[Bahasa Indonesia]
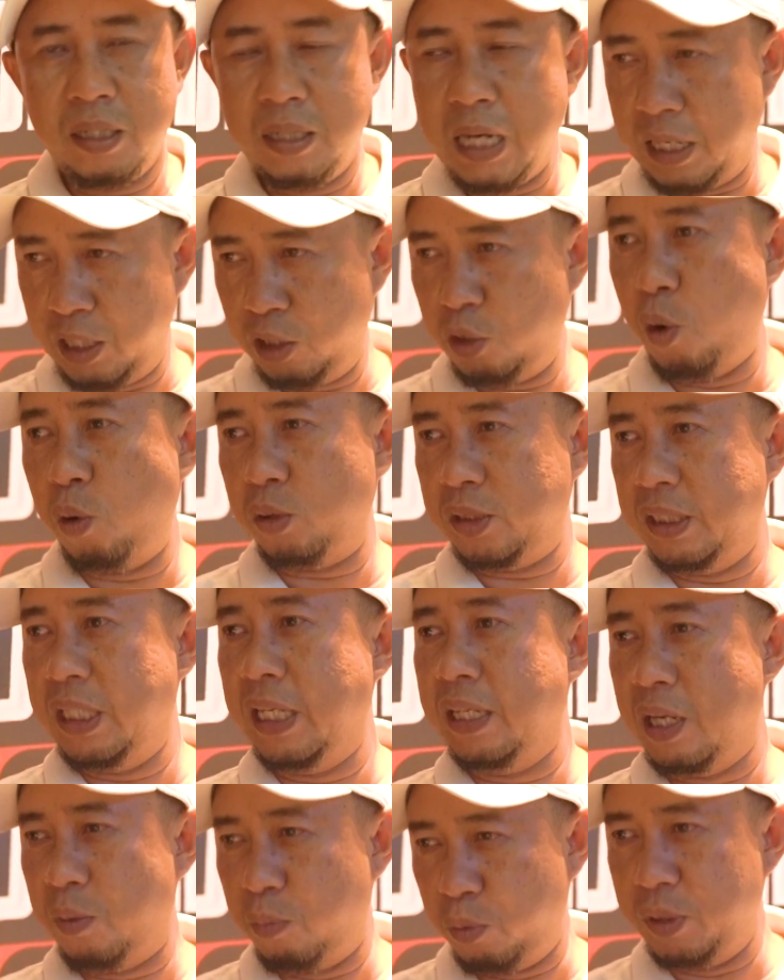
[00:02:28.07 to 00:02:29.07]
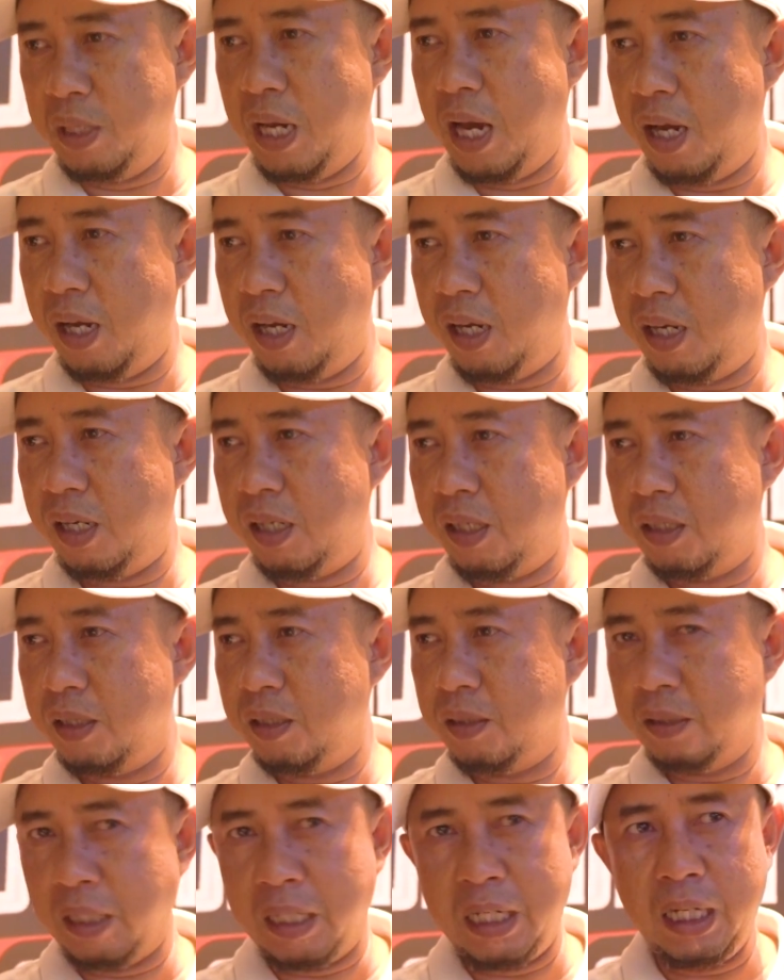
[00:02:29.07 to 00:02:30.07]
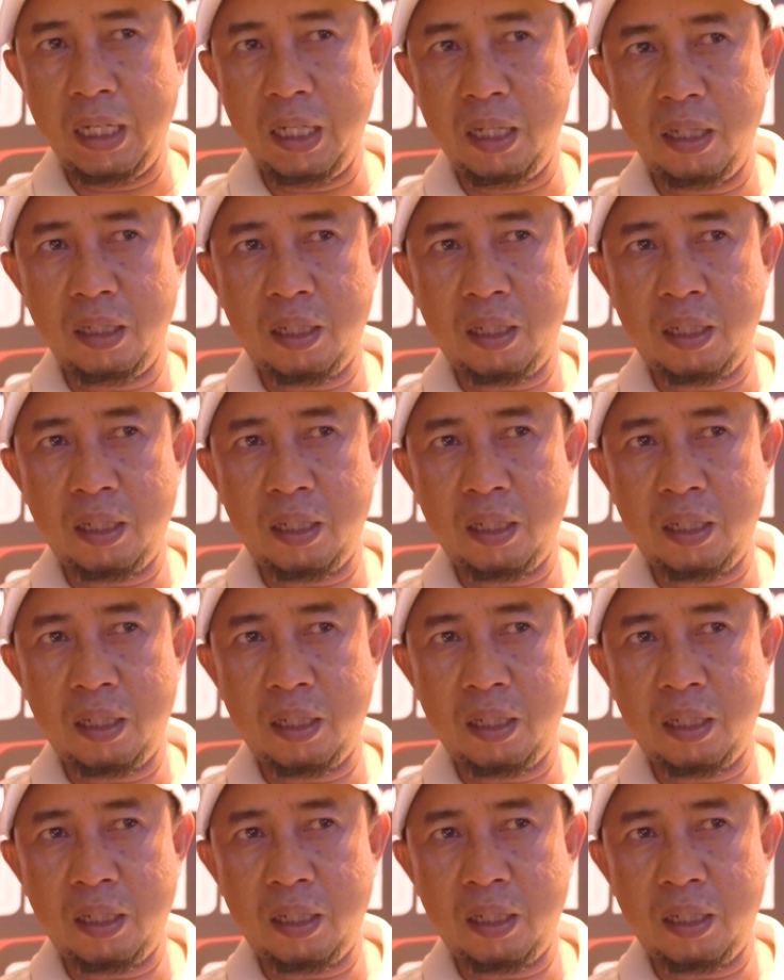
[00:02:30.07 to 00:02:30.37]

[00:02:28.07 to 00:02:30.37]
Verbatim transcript: dan itu oksigen yang punya jadi